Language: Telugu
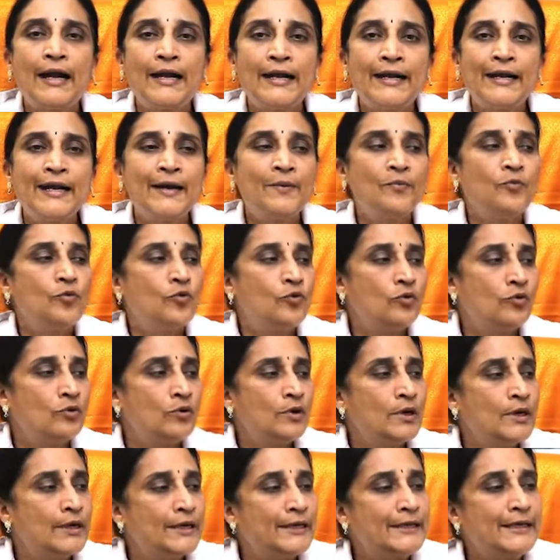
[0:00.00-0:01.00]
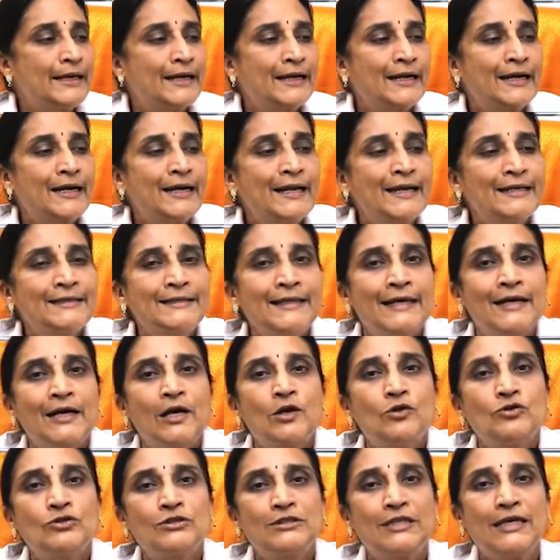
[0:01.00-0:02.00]
అండము ఎక్కడైతే
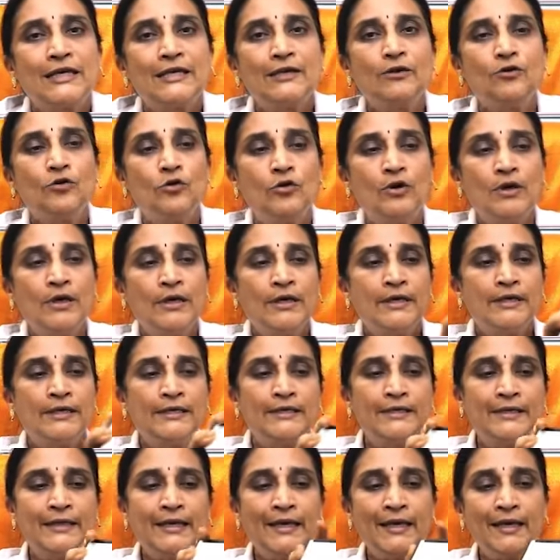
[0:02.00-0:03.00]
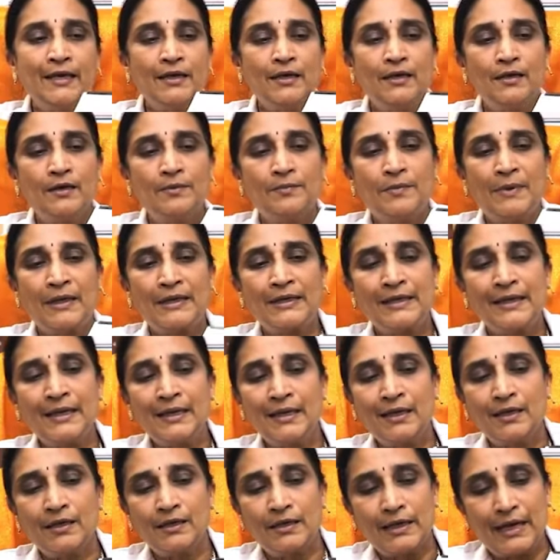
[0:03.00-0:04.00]
కలుస్తాయో ఇది మనకి
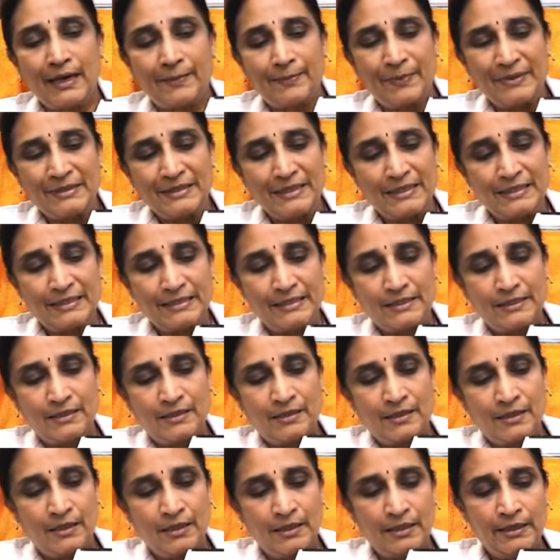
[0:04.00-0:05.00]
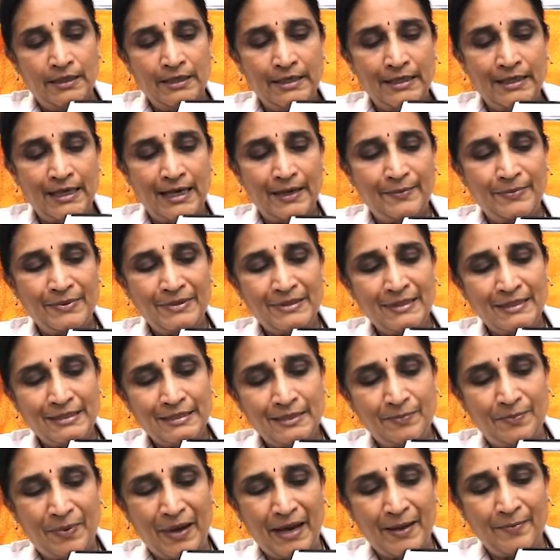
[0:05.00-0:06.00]
గర్భసంచి ఈ
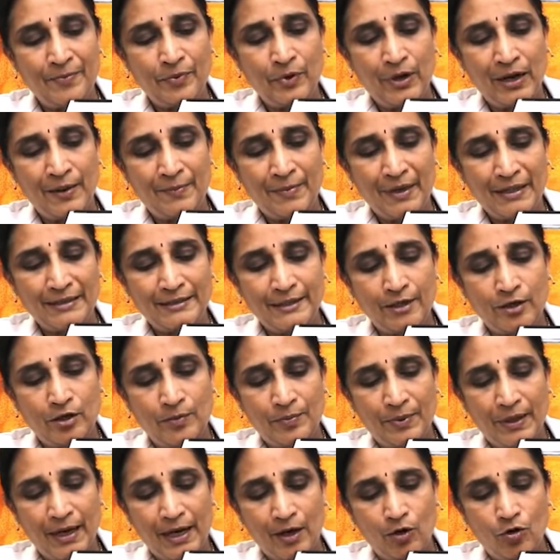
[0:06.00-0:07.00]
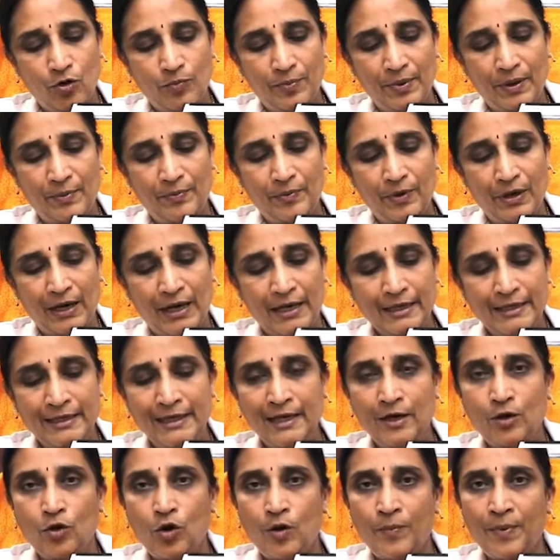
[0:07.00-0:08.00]
గర్భసంచి పైపొర మధ్యలో పొర లోపల పొర
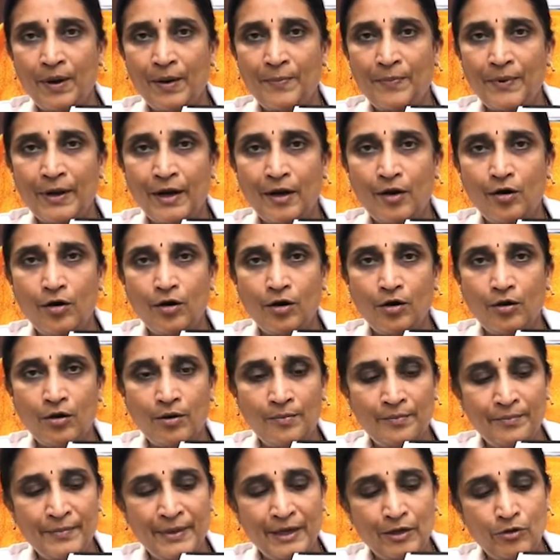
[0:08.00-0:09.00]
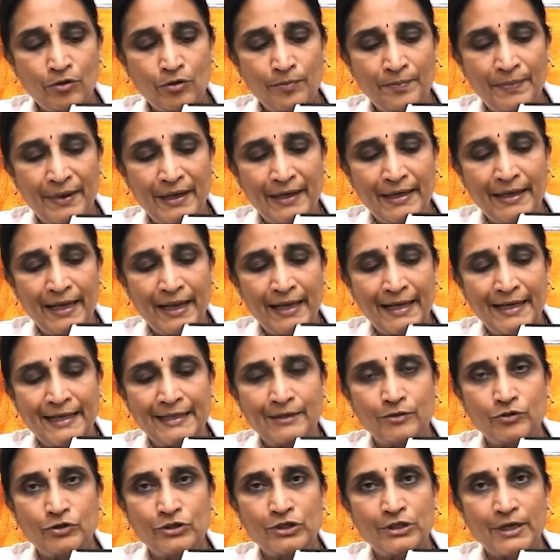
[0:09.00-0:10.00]
ఈ లోపల పొరలో మీకు బిడ్డ
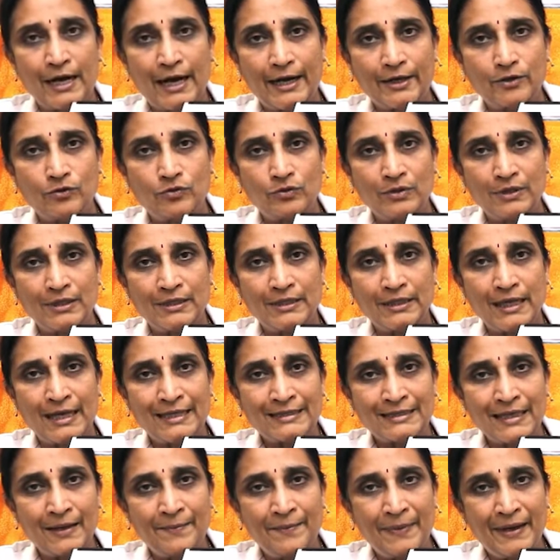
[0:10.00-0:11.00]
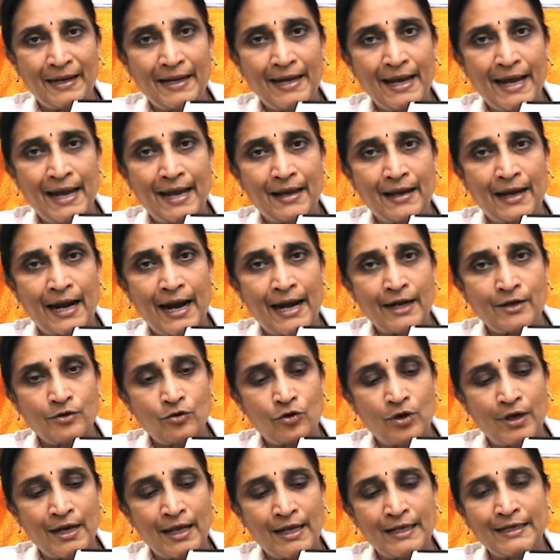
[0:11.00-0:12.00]
అనేది వచ్చి నాటుకుంటుంది అసలు బిడ్డ
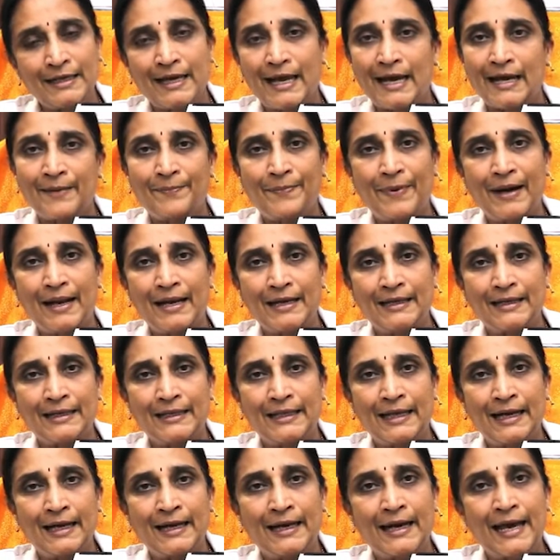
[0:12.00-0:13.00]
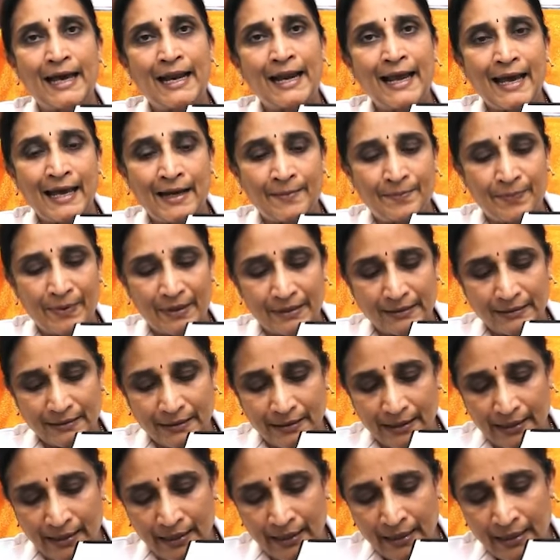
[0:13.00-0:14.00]
నాటుకోవడానికి ఏర్పడాలి కదా ఎలా
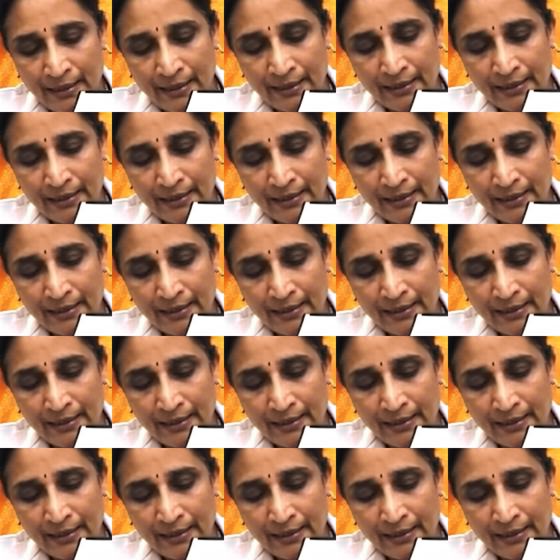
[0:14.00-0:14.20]
ఏర్పడుతుంది